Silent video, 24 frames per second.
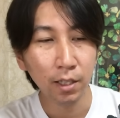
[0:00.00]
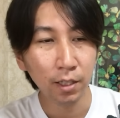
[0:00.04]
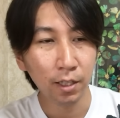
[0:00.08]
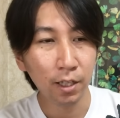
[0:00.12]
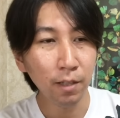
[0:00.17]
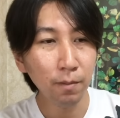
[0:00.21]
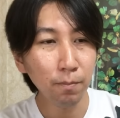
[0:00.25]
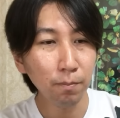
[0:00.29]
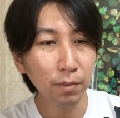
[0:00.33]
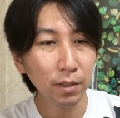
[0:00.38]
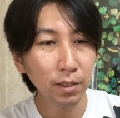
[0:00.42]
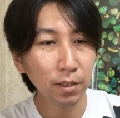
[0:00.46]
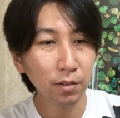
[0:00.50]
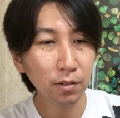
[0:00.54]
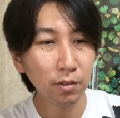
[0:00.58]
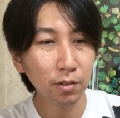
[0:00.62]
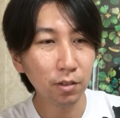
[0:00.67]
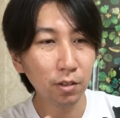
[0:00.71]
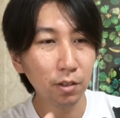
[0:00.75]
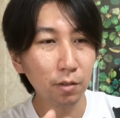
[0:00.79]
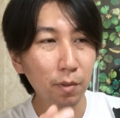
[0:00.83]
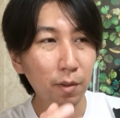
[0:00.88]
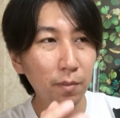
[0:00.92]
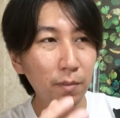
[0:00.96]
原発を
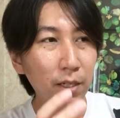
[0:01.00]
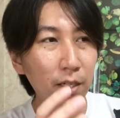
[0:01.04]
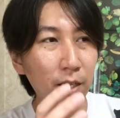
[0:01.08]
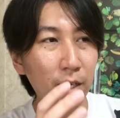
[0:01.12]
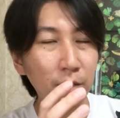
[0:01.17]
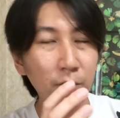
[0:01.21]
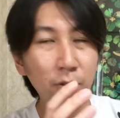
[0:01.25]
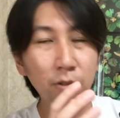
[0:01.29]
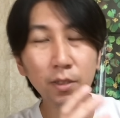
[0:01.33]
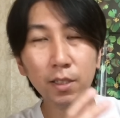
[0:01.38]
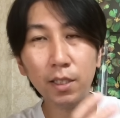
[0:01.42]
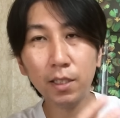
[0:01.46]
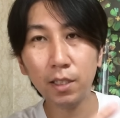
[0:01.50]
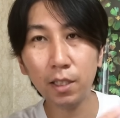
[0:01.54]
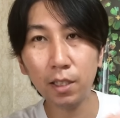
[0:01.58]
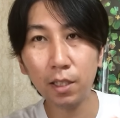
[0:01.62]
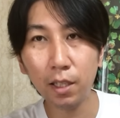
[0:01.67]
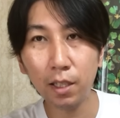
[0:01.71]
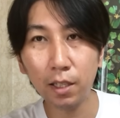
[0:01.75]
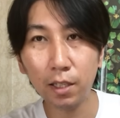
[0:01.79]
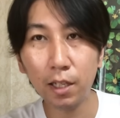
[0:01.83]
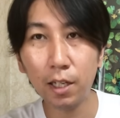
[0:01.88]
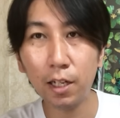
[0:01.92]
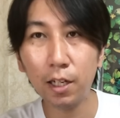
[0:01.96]
そのまま稼働させ
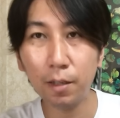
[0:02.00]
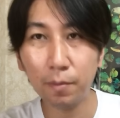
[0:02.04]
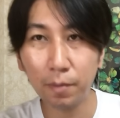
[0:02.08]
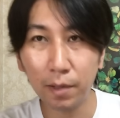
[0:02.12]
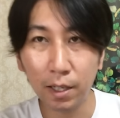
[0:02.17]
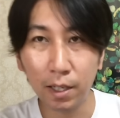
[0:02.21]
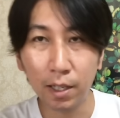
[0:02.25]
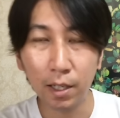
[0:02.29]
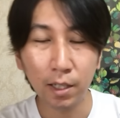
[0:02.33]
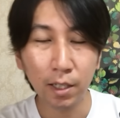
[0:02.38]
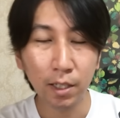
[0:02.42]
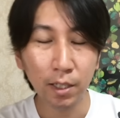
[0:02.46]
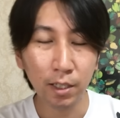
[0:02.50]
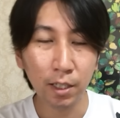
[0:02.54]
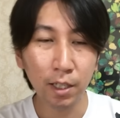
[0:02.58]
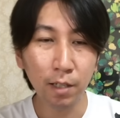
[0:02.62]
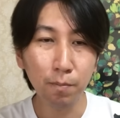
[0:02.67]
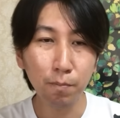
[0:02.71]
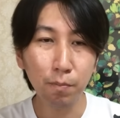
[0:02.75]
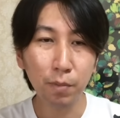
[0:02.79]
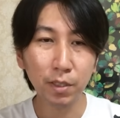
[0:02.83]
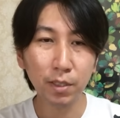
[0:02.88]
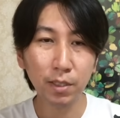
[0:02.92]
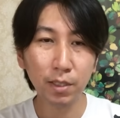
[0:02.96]
たいんであれば
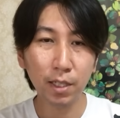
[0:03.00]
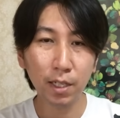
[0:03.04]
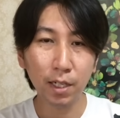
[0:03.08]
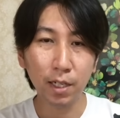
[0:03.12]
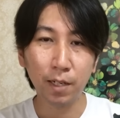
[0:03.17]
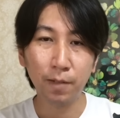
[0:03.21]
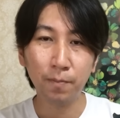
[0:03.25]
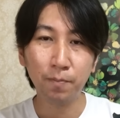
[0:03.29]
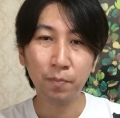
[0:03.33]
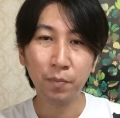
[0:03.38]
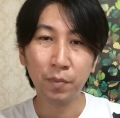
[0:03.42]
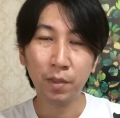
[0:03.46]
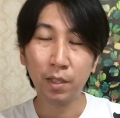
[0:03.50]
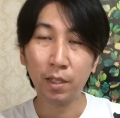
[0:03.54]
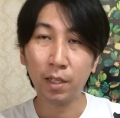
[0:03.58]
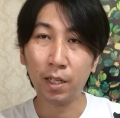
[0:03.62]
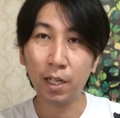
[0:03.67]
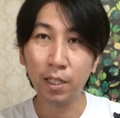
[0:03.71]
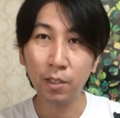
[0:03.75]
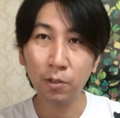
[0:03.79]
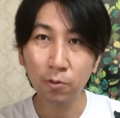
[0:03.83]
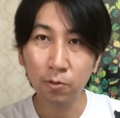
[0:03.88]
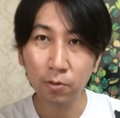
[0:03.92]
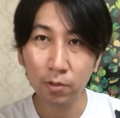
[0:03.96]
原発が
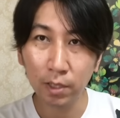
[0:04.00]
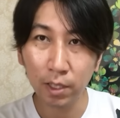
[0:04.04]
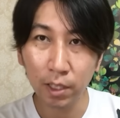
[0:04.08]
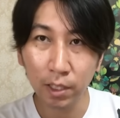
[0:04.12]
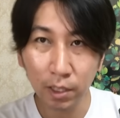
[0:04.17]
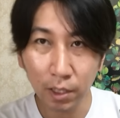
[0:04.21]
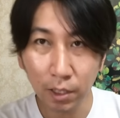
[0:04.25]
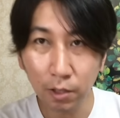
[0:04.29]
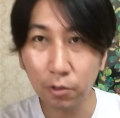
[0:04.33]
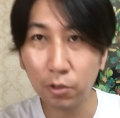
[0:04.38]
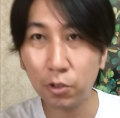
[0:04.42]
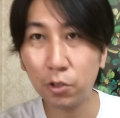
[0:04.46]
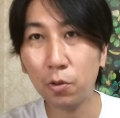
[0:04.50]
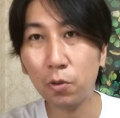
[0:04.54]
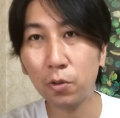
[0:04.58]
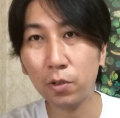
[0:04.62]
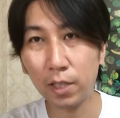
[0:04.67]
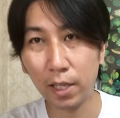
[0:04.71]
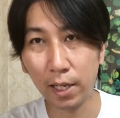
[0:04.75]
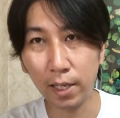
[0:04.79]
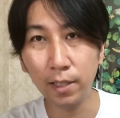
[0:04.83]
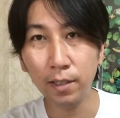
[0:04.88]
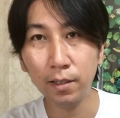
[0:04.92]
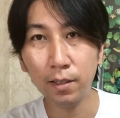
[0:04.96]
稼働できる状
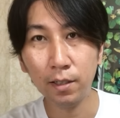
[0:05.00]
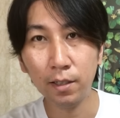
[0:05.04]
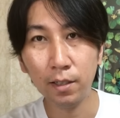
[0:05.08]
態